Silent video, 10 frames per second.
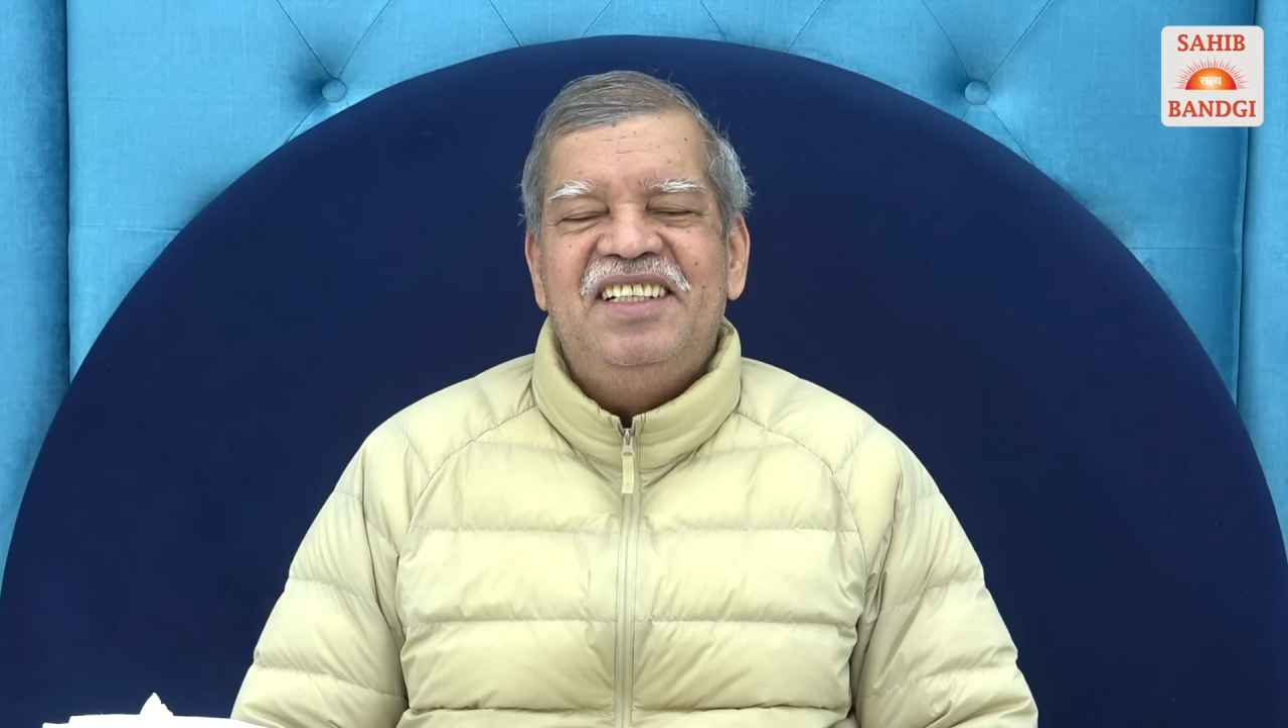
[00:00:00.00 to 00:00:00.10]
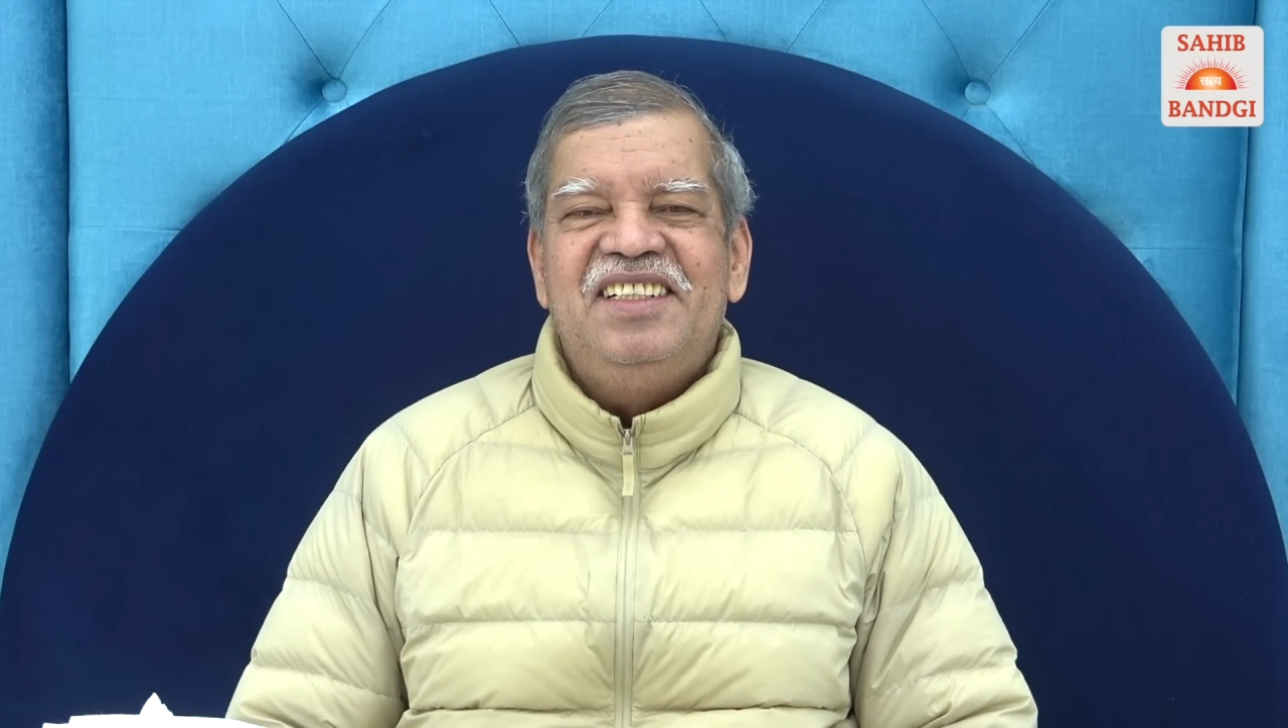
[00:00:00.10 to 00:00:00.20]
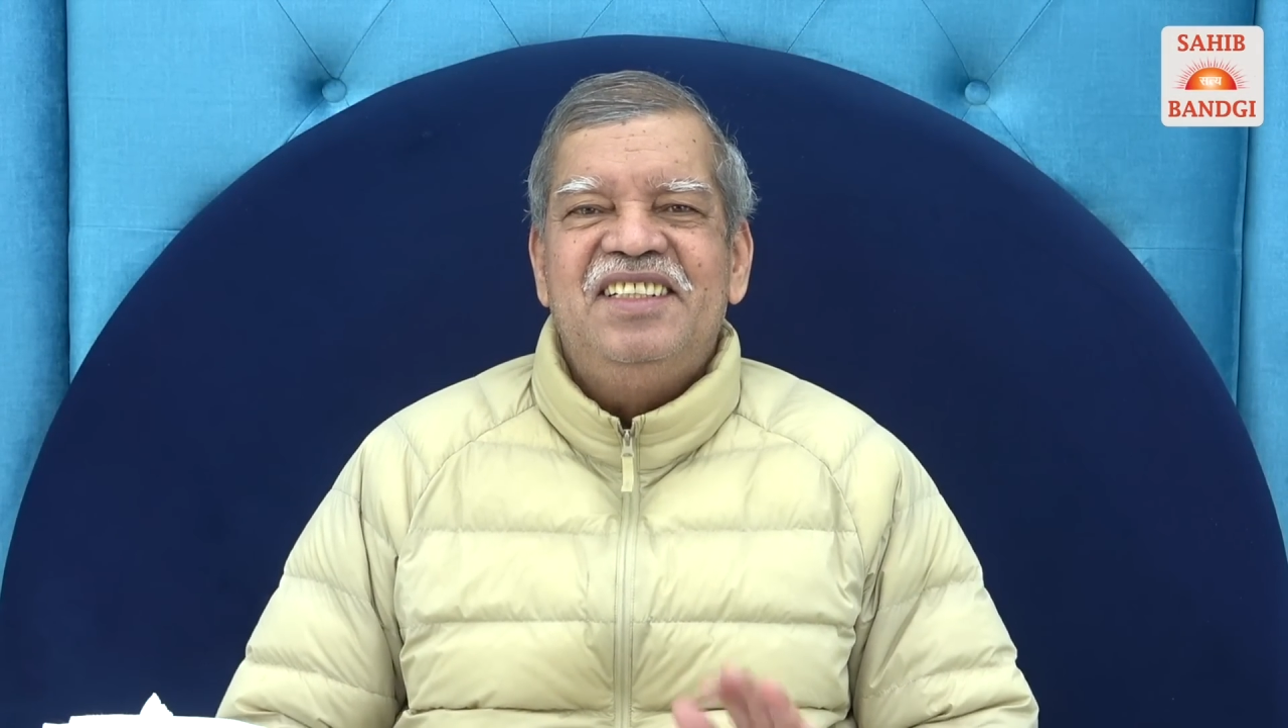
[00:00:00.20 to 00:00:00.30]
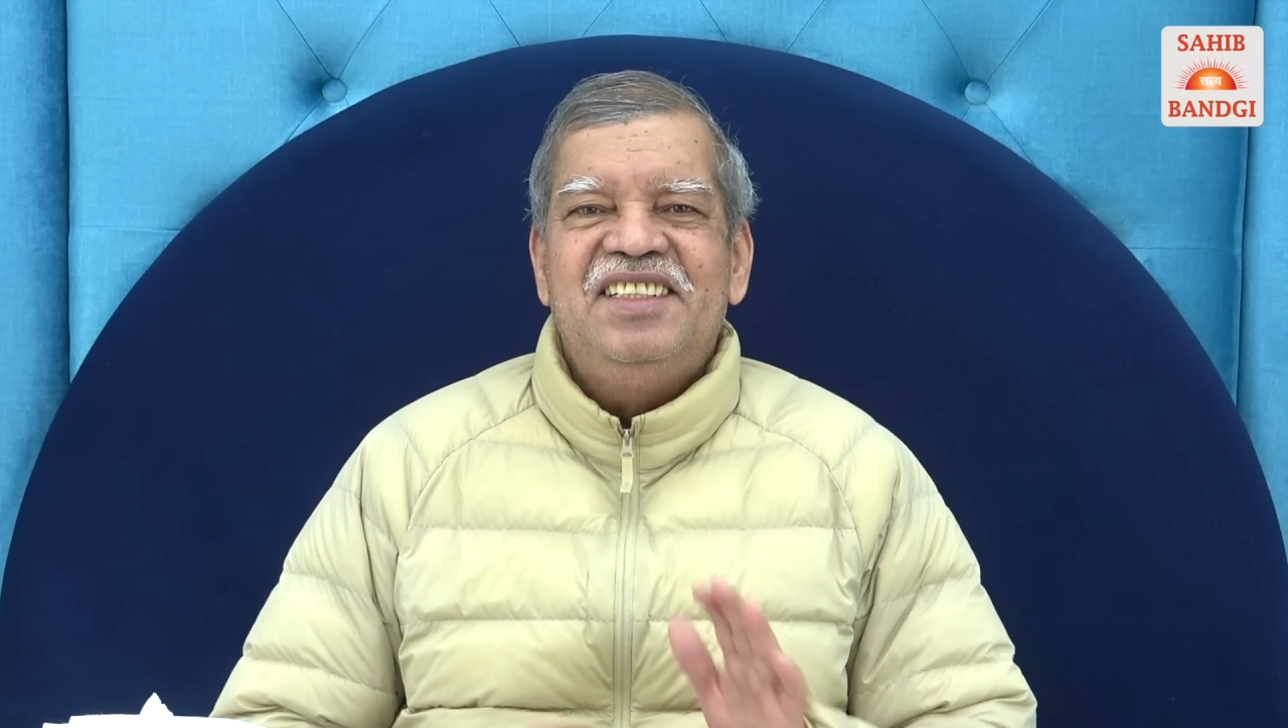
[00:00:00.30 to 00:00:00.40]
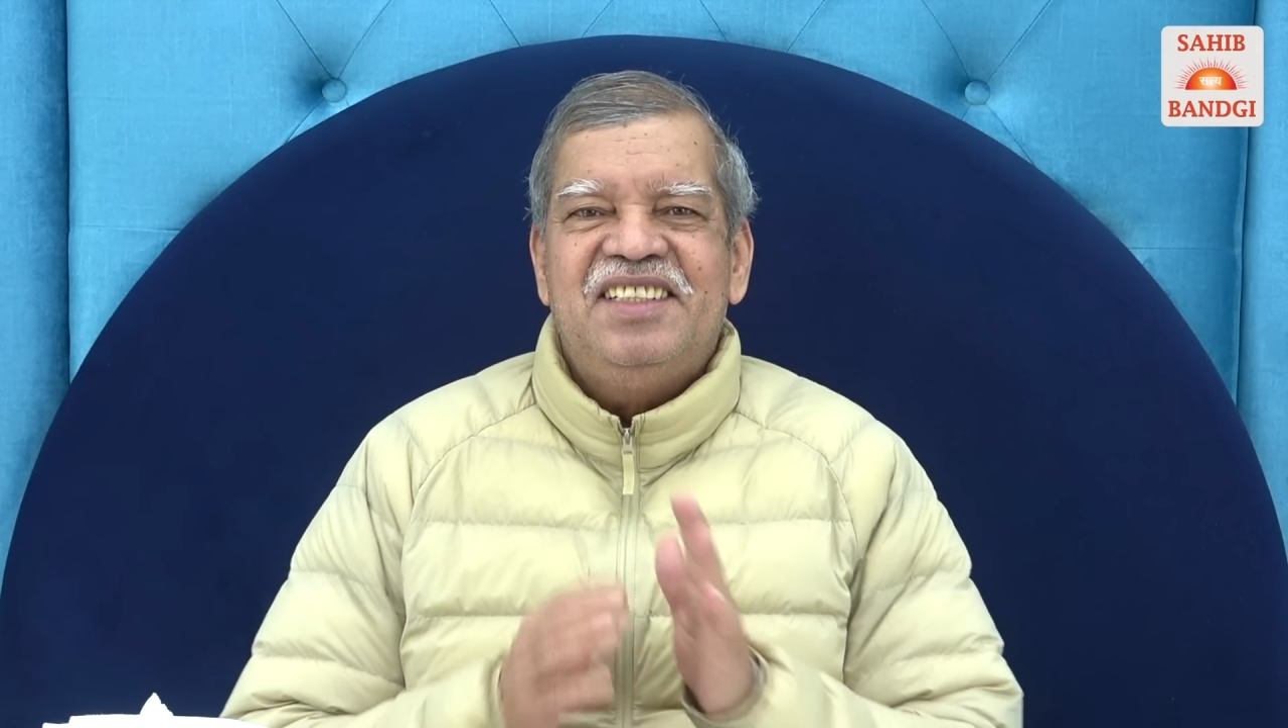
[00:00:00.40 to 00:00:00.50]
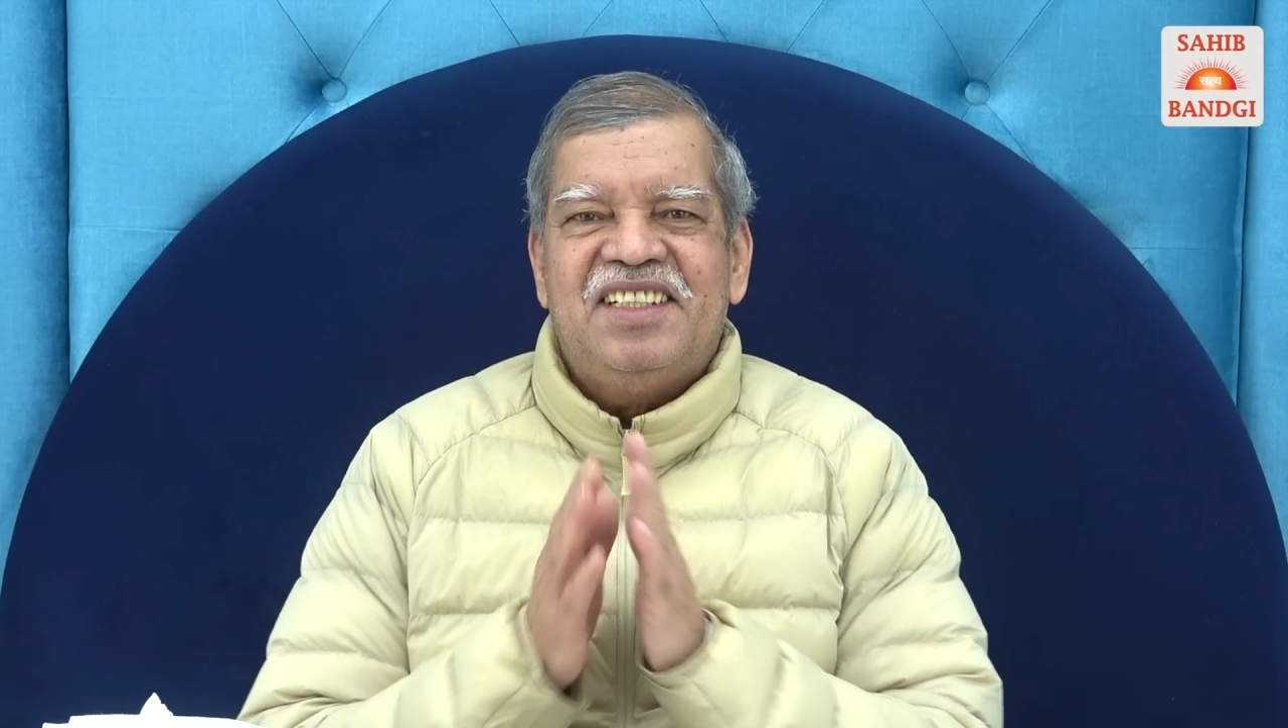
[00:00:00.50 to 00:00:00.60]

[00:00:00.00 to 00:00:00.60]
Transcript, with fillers: जय